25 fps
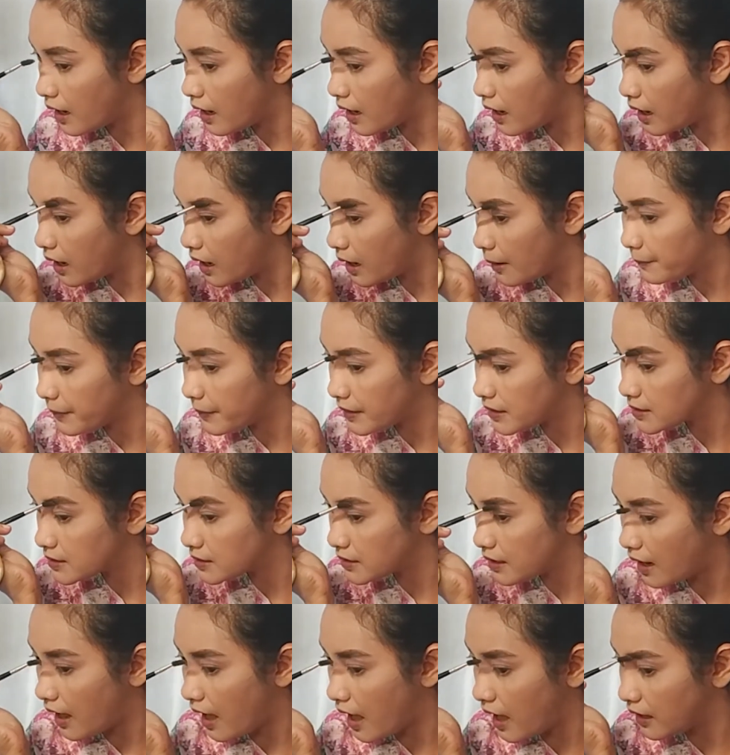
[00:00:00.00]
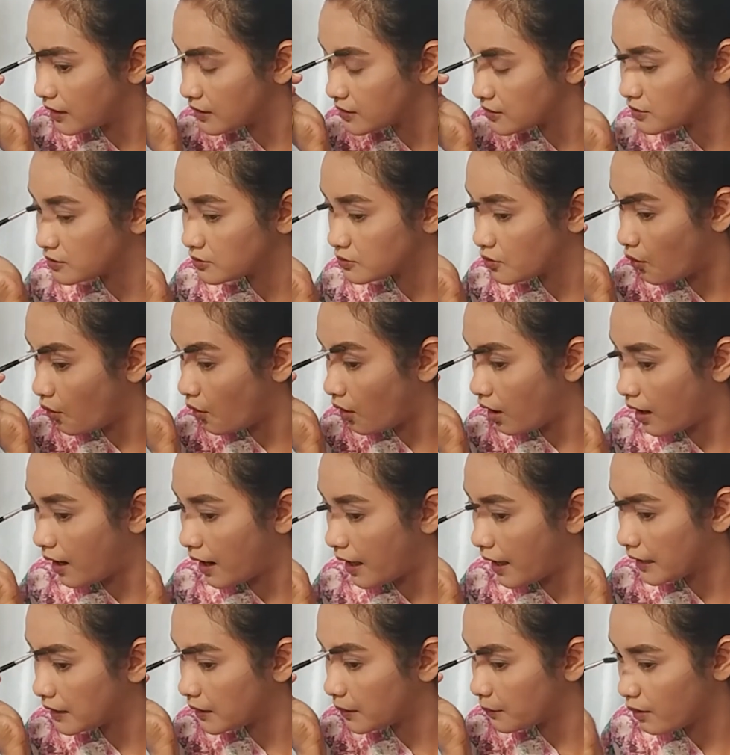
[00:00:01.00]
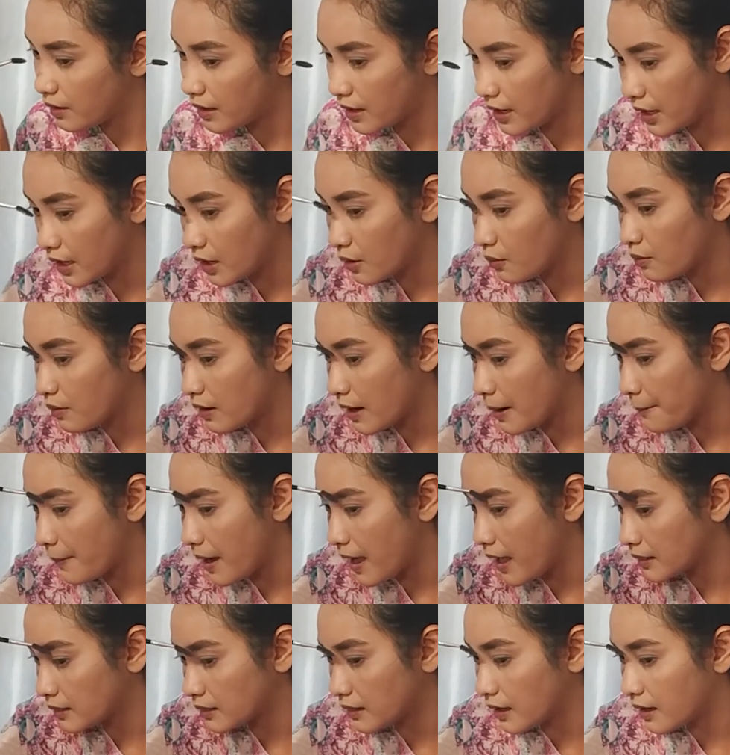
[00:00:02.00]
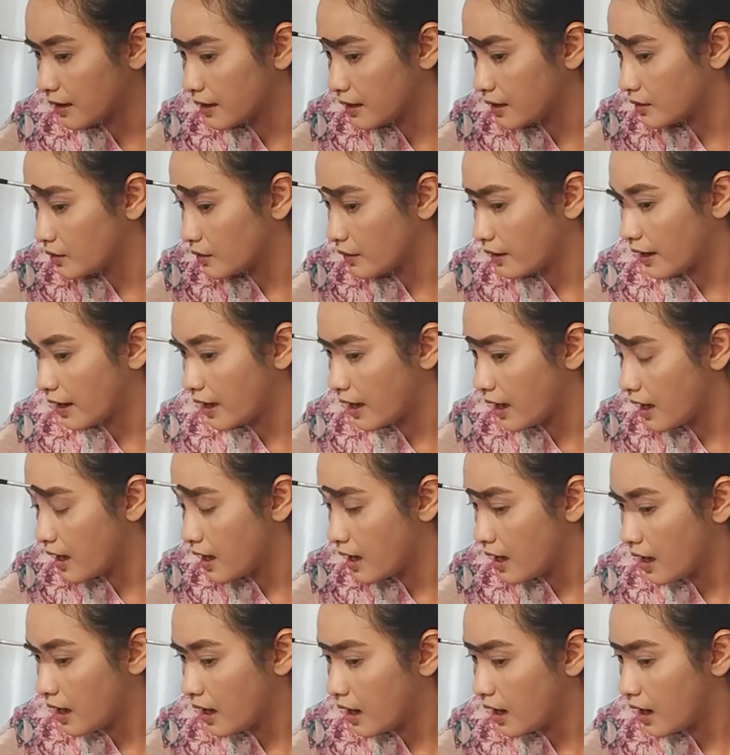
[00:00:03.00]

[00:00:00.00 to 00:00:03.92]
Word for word: uh, pensil alis coklat tapi warnanya kurang matang gitu ya